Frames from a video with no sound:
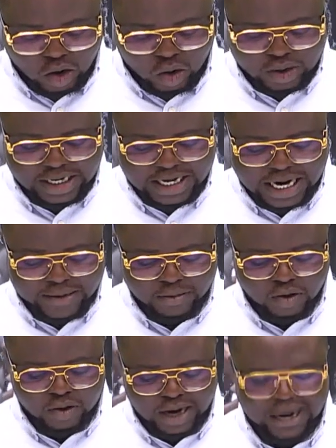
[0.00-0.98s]
On lit
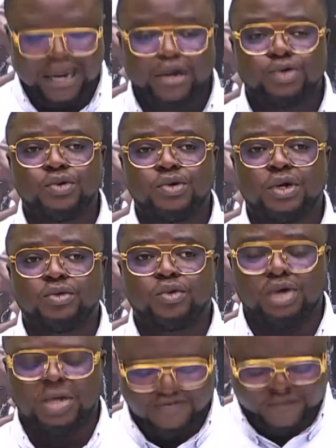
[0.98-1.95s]
également à la une de
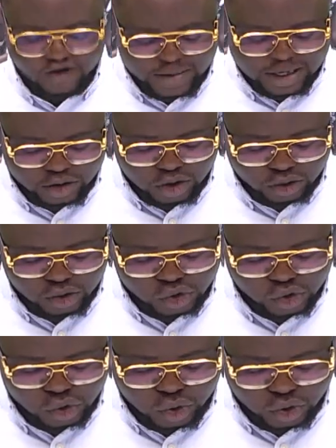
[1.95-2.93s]
l'informateur de
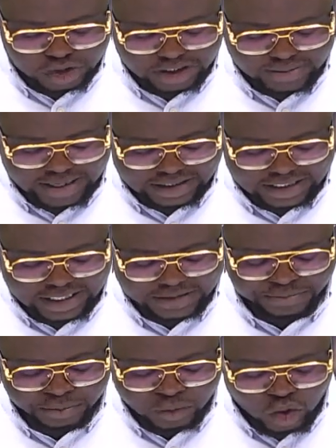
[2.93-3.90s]
ce lundi matin,